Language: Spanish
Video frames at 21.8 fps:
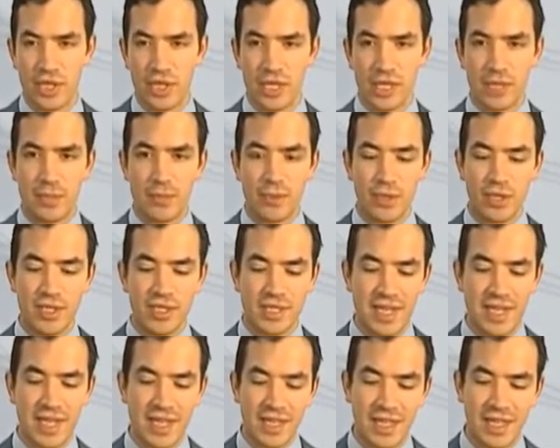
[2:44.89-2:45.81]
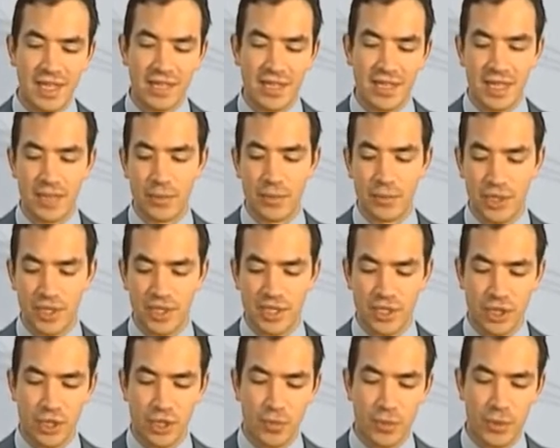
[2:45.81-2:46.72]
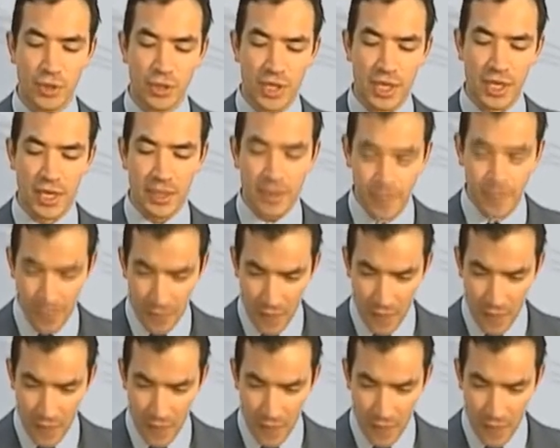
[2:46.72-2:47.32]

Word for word: el tipo de salida, si era por transistor o por relé,